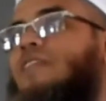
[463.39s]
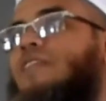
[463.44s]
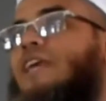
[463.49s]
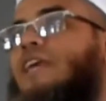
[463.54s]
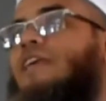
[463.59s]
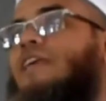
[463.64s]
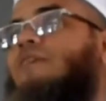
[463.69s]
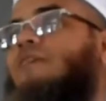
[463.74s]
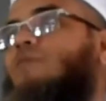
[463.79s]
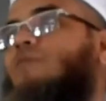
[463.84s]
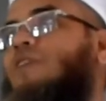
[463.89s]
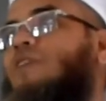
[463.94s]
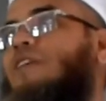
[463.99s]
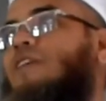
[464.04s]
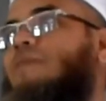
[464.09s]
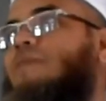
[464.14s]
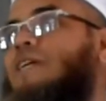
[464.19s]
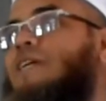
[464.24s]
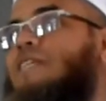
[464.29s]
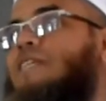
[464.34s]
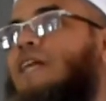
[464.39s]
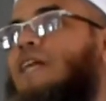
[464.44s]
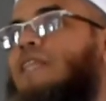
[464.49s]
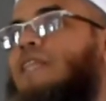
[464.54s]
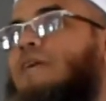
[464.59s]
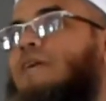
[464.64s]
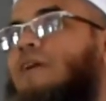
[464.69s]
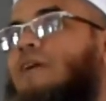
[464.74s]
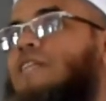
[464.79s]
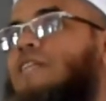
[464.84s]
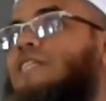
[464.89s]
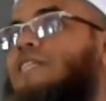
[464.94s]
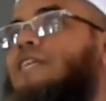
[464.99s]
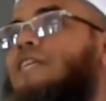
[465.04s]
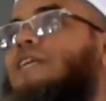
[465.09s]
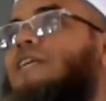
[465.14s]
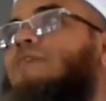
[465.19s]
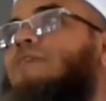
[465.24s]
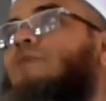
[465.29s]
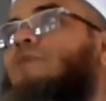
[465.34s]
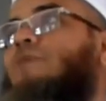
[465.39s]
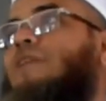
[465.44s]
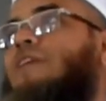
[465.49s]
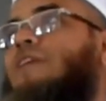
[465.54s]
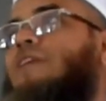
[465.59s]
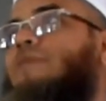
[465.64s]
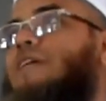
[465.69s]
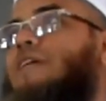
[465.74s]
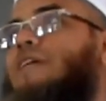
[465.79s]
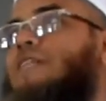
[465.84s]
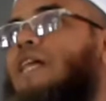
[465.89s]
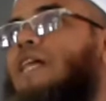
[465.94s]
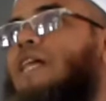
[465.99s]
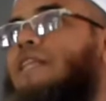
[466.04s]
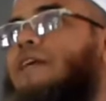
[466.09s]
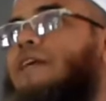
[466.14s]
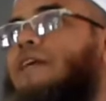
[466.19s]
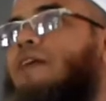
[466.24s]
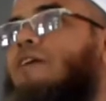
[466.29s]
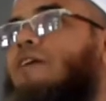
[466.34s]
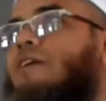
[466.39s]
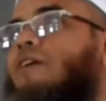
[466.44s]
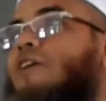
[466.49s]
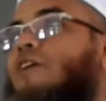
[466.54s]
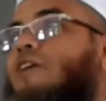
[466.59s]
তেলের মধ্যে ভেজাল দেওয়া চিনির মধ্যে ভেজাল দেওয়া